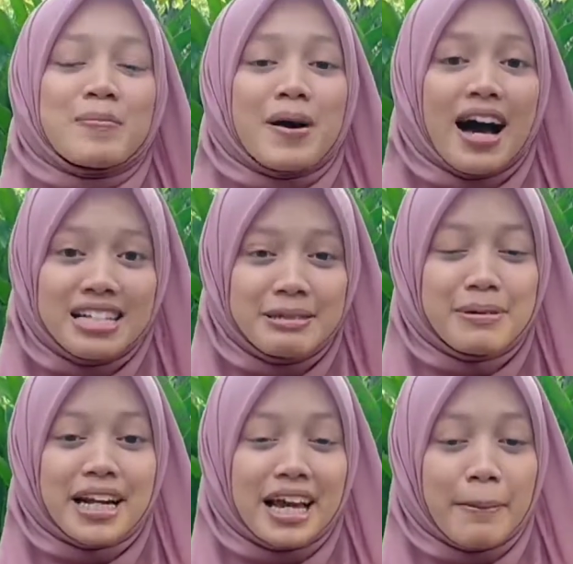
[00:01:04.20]
membahas
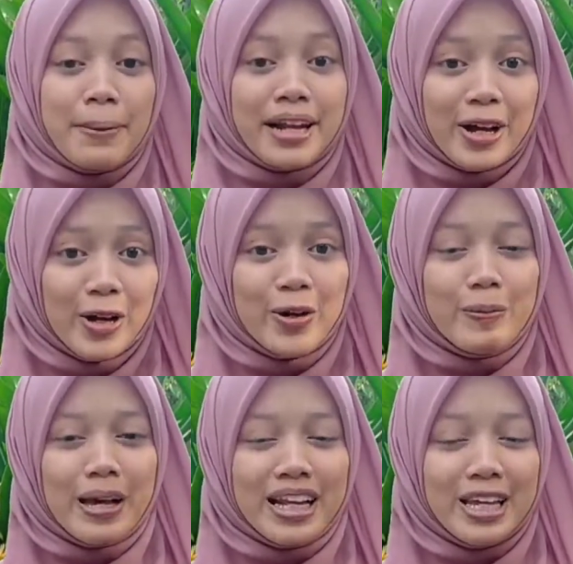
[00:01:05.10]
mengenai
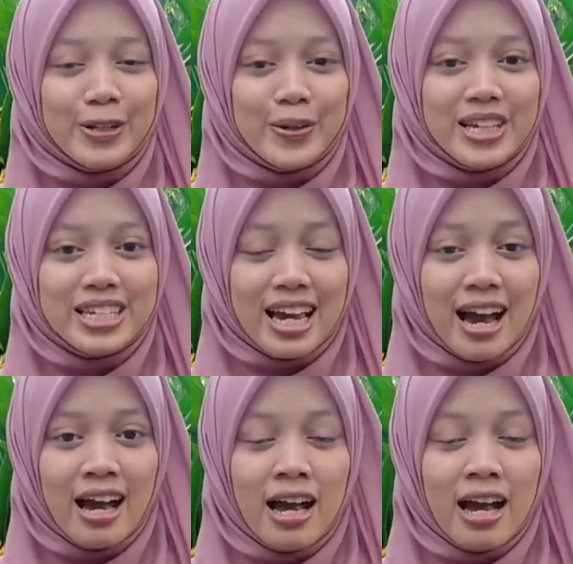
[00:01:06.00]
perekonomian Indonesia,